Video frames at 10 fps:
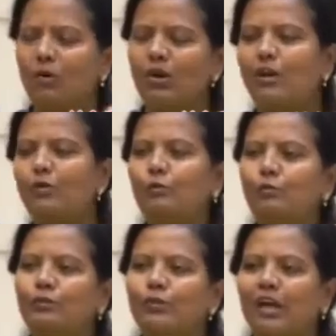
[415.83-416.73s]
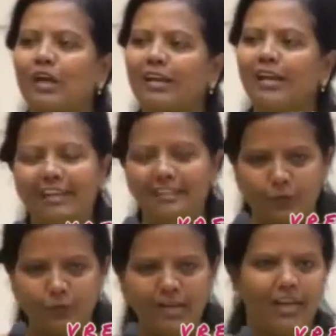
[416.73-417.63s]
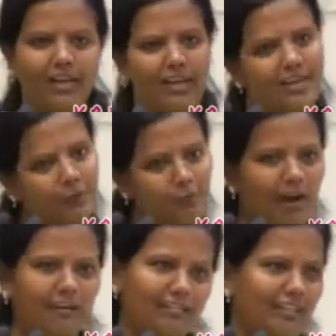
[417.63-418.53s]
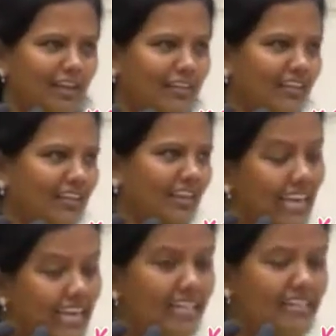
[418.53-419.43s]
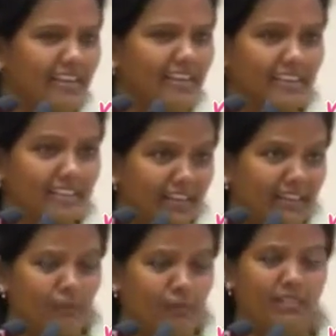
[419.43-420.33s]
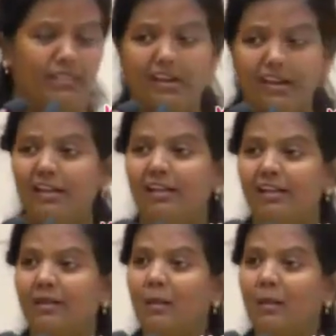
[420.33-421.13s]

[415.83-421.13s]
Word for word: அம்மா தான் ஒரு நாள் கூப்பிட்டு சொன்னாங்க ஏய் இது ரொம்ப நல்லா இருக்கு நீ பார்த்தியான்னு கேட்டாங்க என்னது இருக்குன்னு திறந்து பார்த்தா